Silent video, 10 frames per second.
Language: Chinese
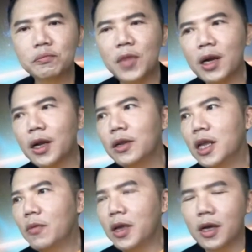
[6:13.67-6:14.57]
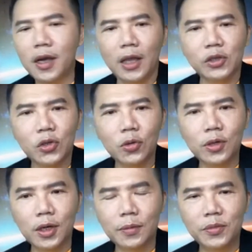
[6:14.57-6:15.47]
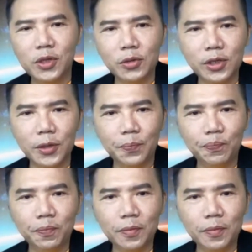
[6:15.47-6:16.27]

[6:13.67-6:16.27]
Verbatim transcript: 当然，另外一个感受呢，就是